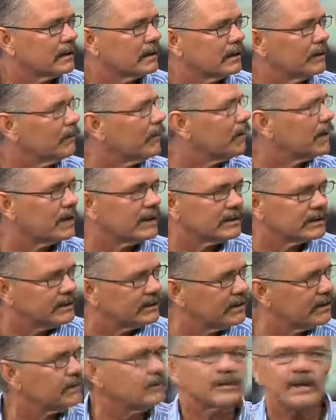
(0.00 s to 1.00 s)
Eu
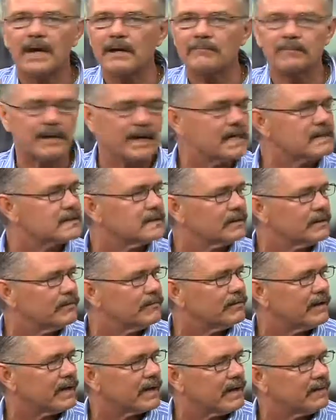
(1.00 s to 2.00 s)
acredito é. que a praça
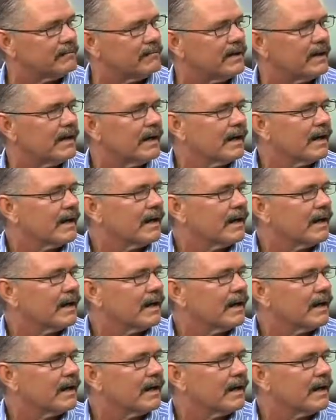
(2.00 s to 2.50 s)
não vai acabar.